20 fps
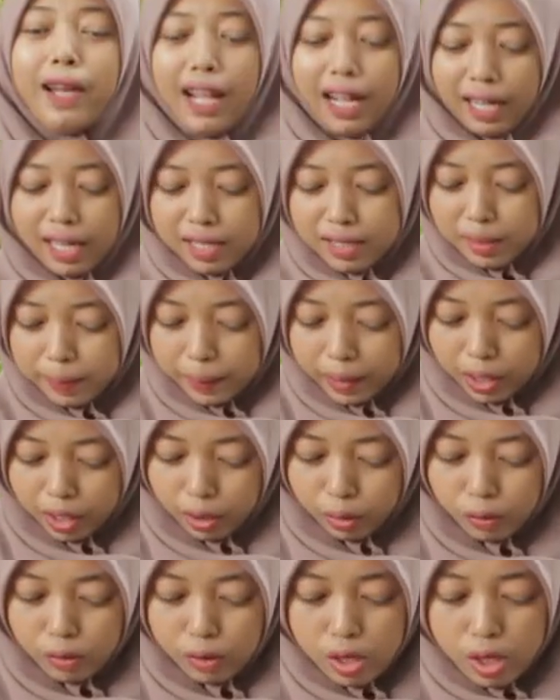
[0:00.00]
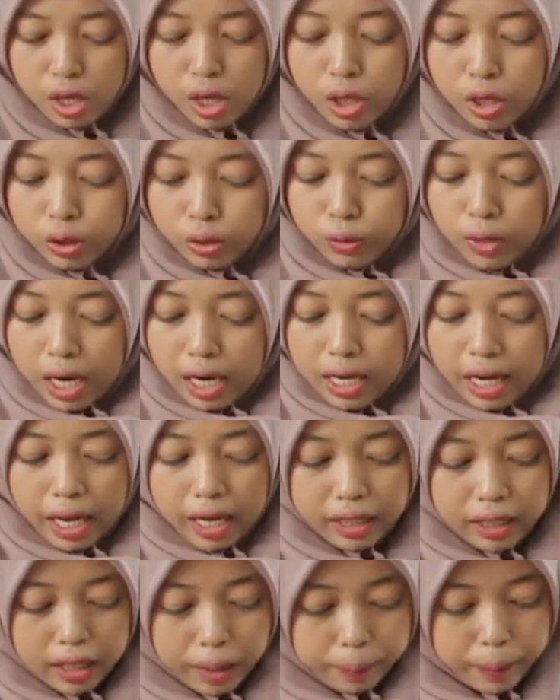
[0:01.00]
belakang seperti itu. Sudah ada
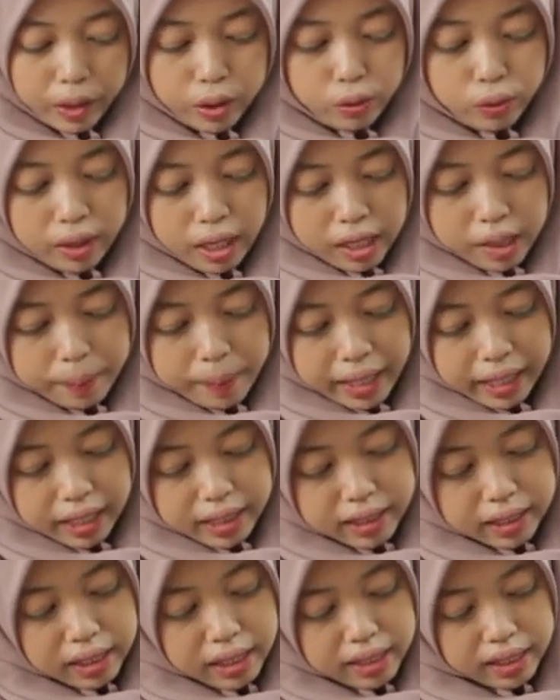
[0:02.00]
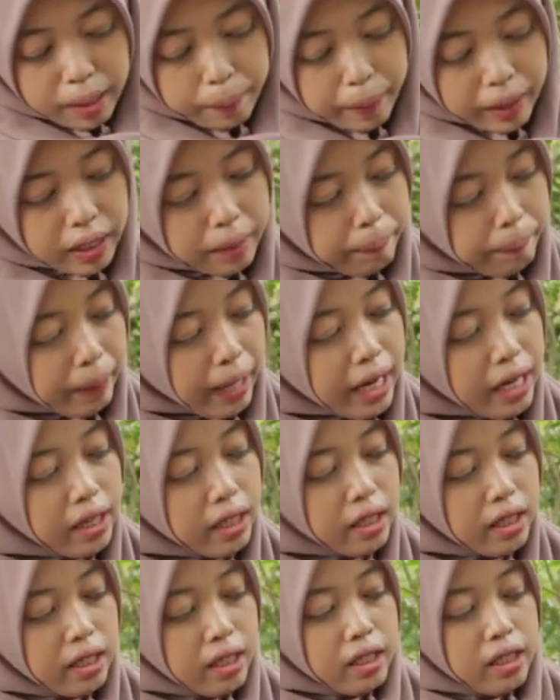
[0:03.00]
hand gripnya juga di bagian sini sampai depan,
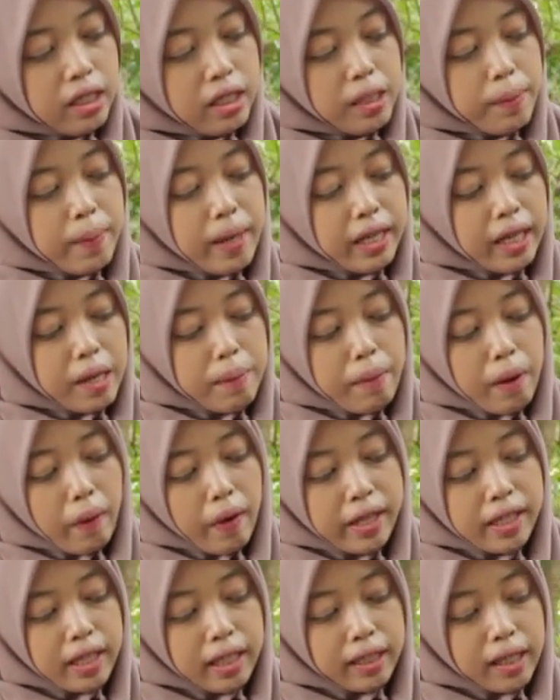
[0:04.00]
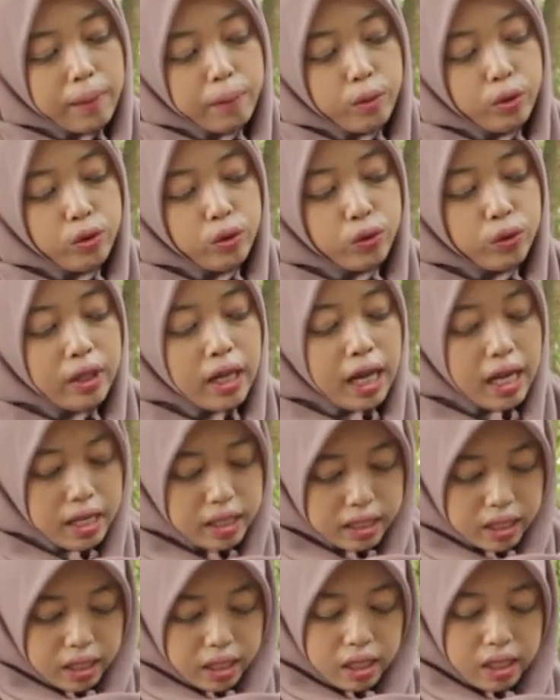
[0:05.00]
di bagian bawahnya tabung
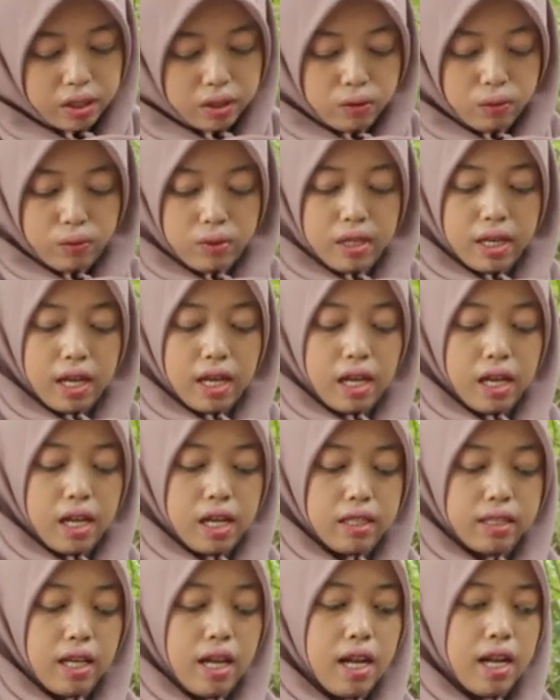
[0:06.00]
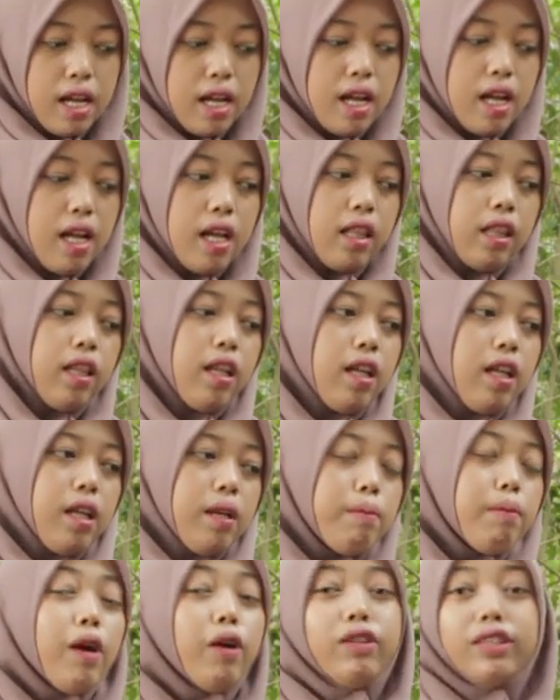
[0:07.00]
juga, jadi sudah sangat
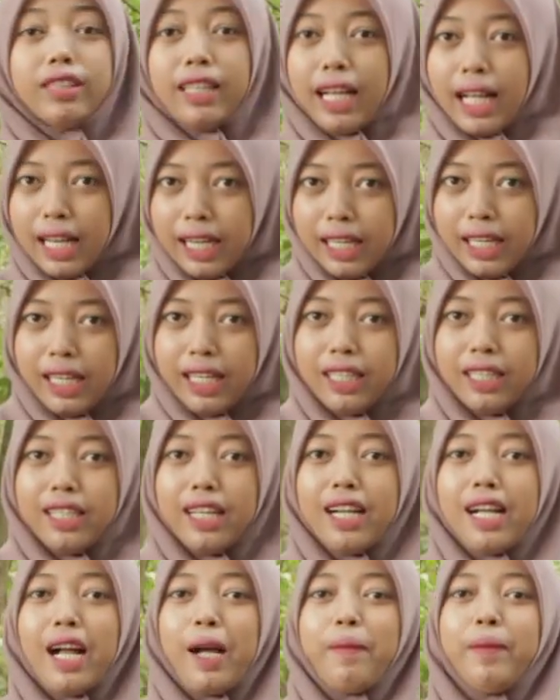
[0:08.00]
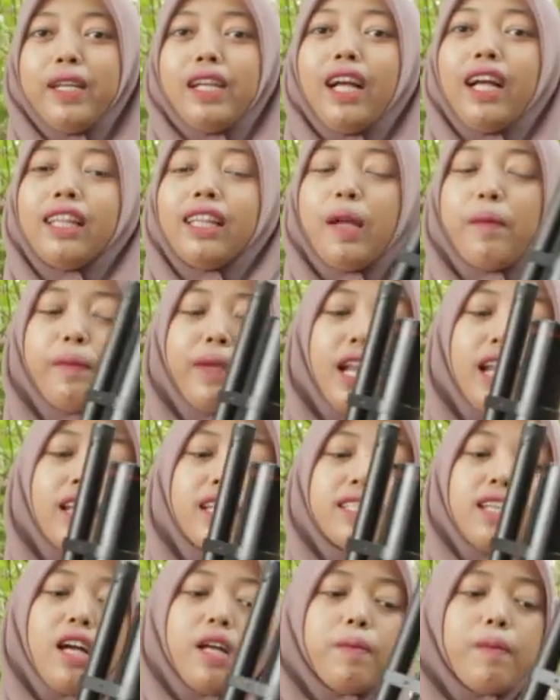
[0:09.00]
bagus sekali. HP dengan
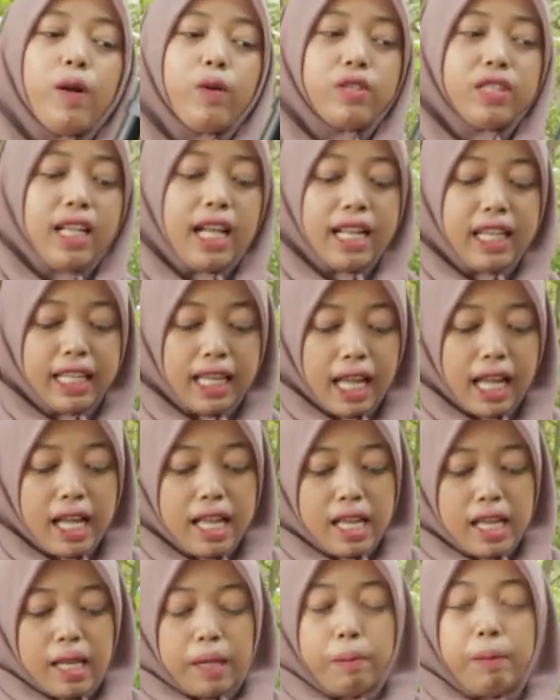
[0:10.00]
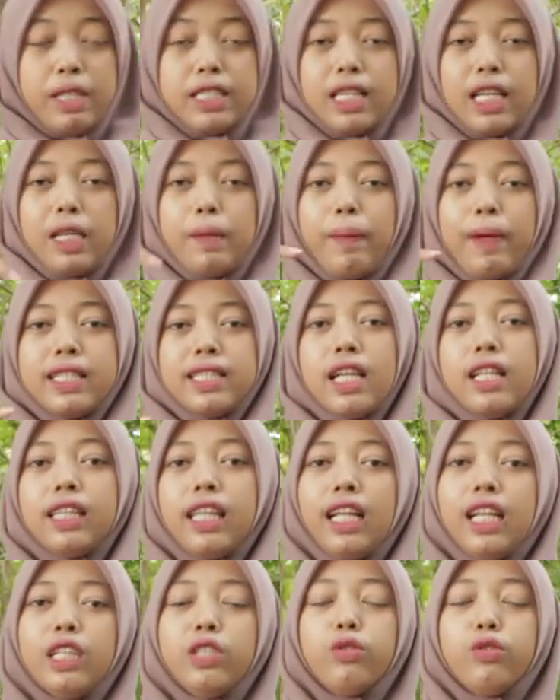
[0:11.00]
tampilannya sangat bagus sekali ya. Bisa dipasang
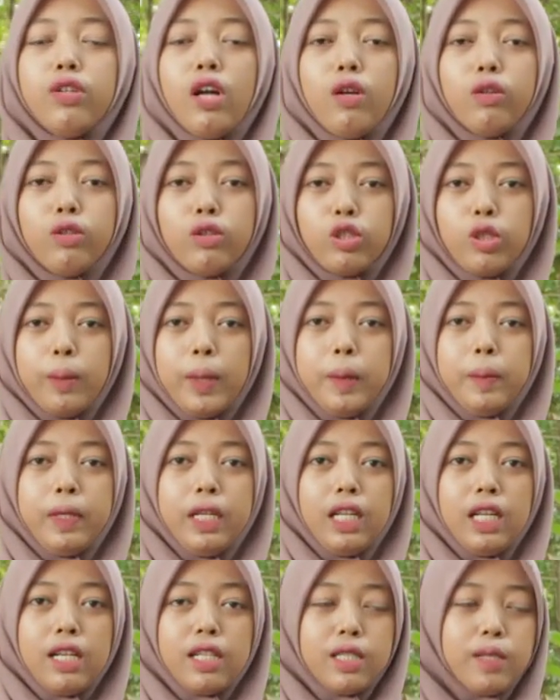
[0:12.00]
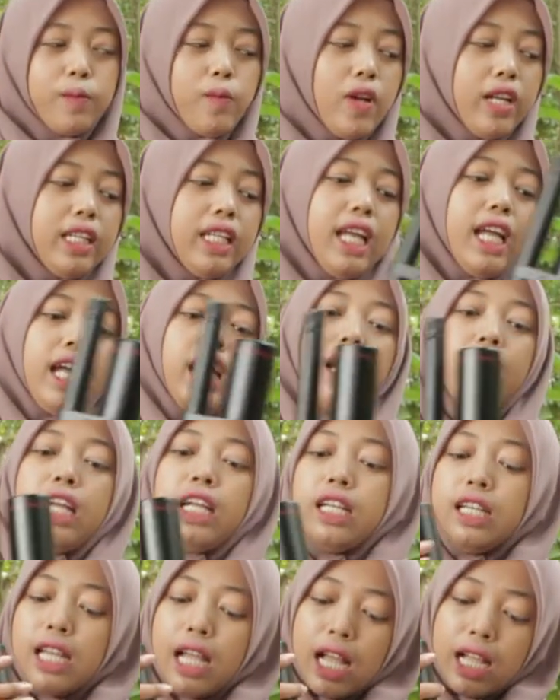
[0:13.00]
tele juga untuk sobat bediler semuanya.
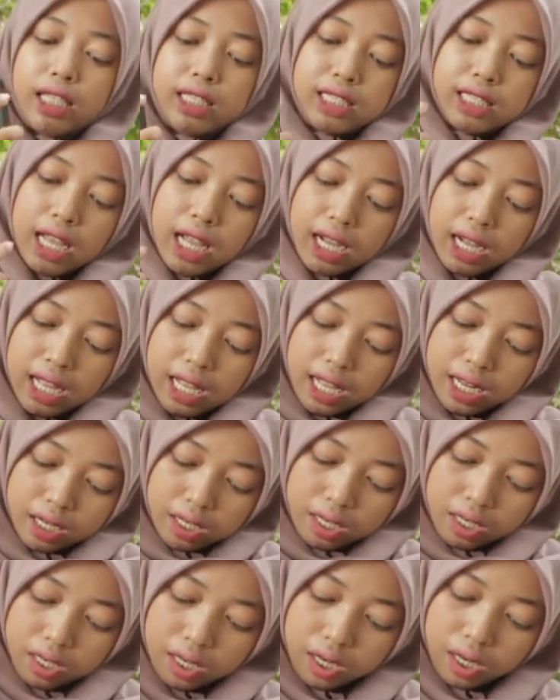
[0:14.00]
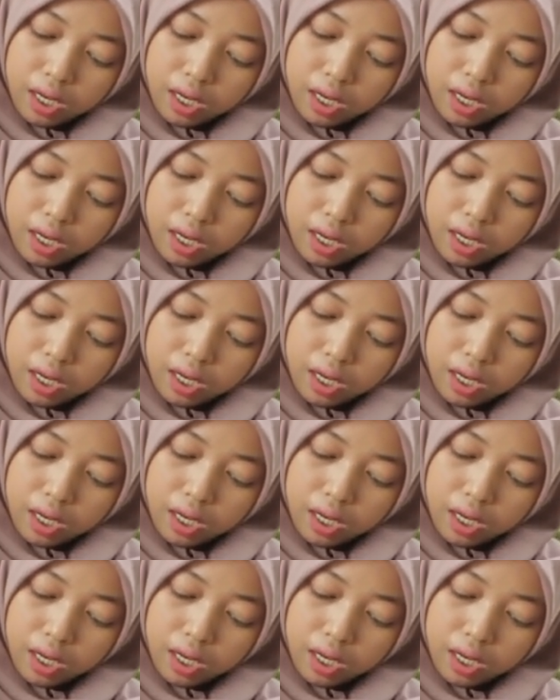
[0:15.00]
Dan jangan